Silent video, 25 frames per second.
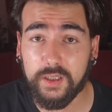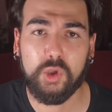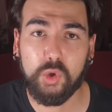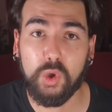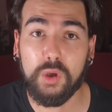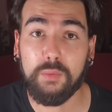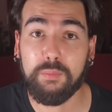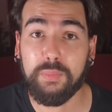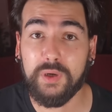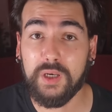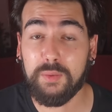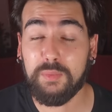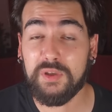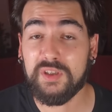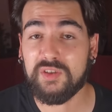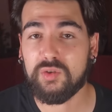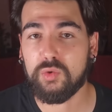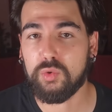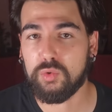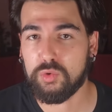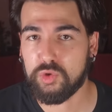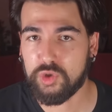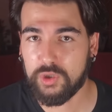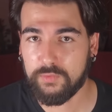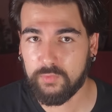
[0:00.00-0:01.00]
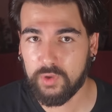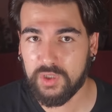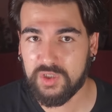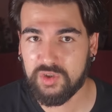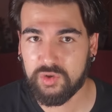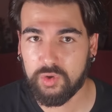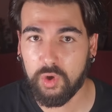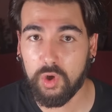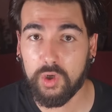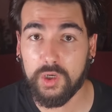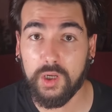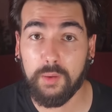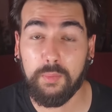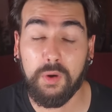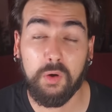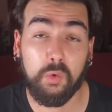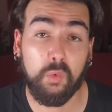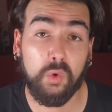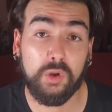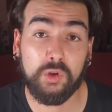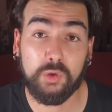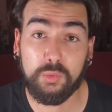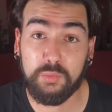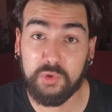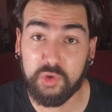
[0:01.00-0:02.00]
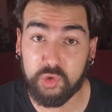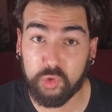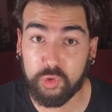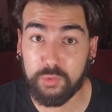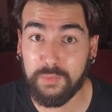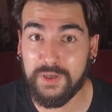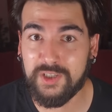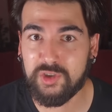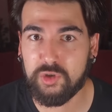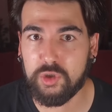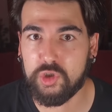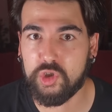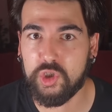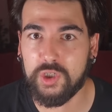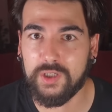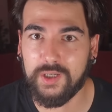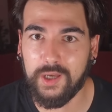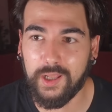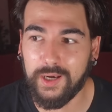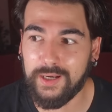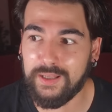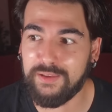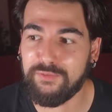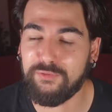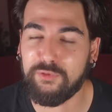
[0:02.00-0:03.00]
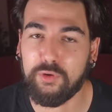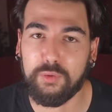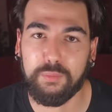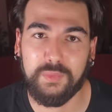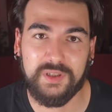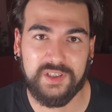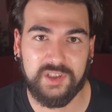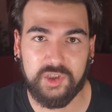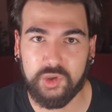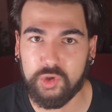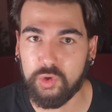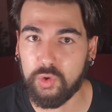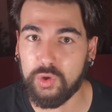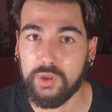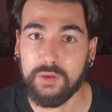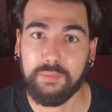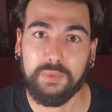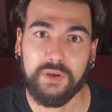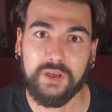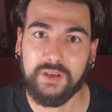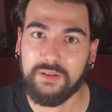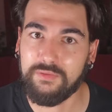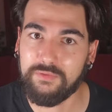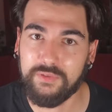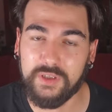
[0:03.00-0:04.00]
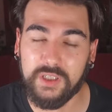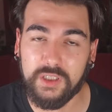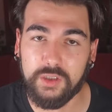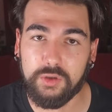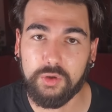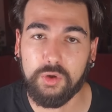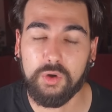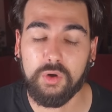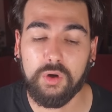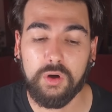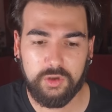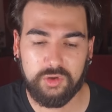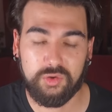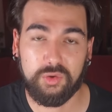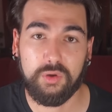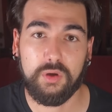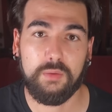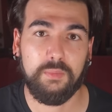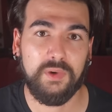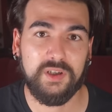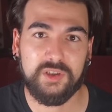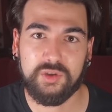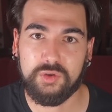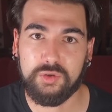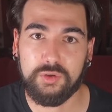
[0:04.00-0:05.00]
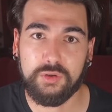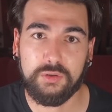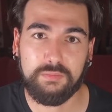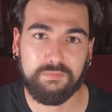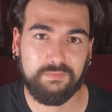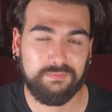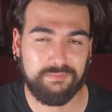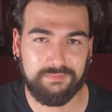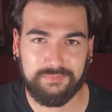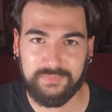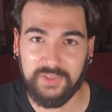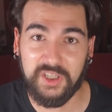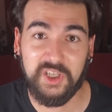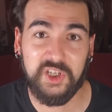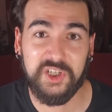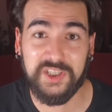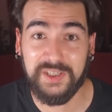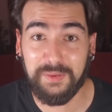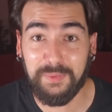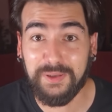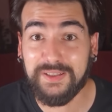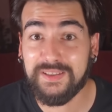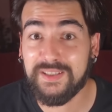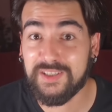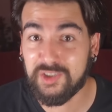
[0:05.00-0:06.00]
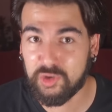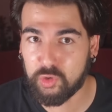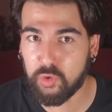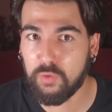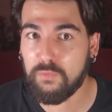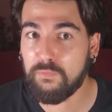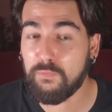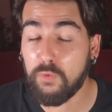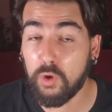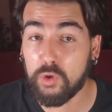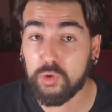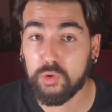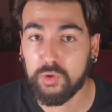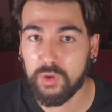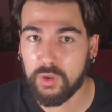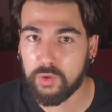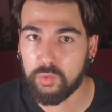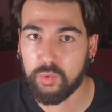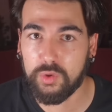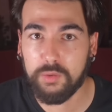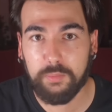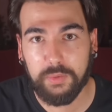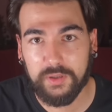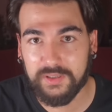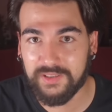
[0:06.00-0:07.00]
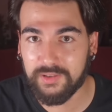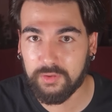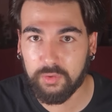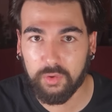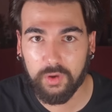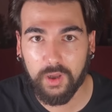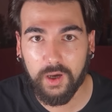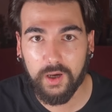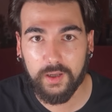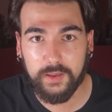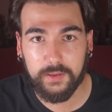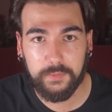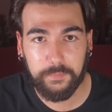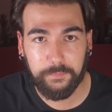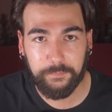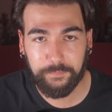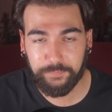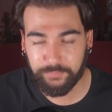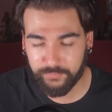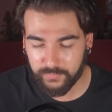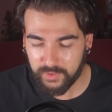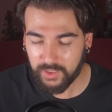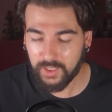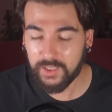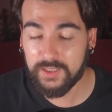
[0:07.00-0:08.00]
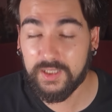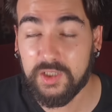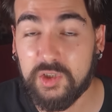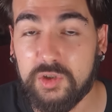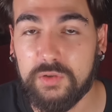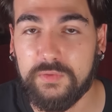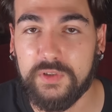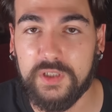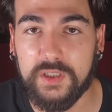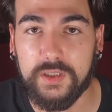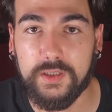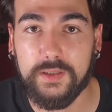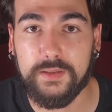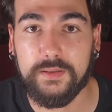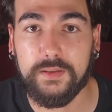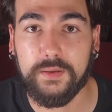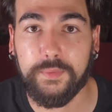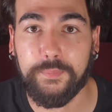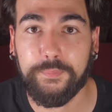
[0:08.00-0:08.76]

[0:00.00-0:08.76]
Io in primis conoscevo la storia ma quando mi sono messo a cercare le informazioni per il video sono rimasto decisamente sconvolto da alcuni particolari. Adesso vedrete.